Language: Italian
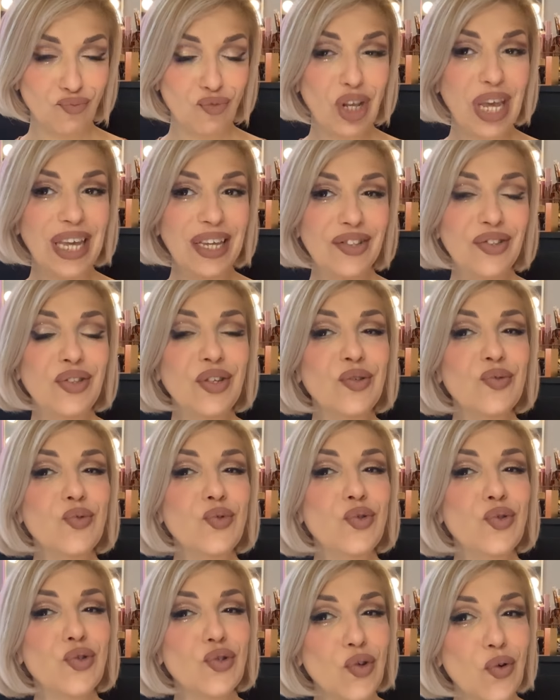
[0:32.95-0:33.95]
che non
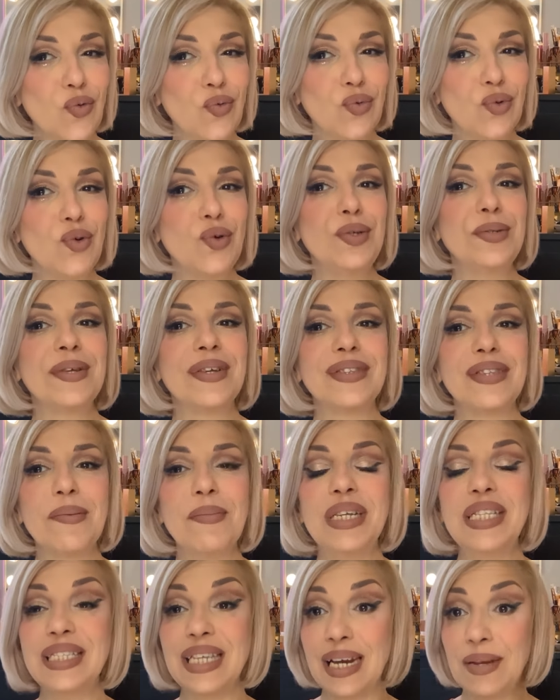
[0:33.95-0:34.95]
sono
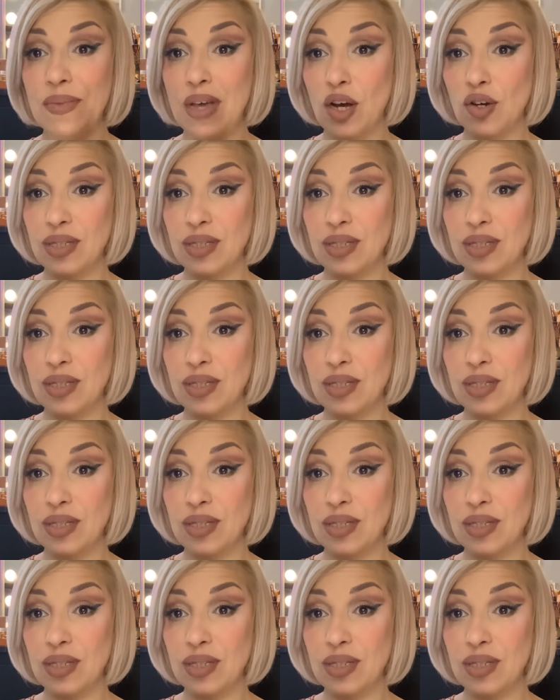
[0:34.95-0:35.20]
esattamente la mia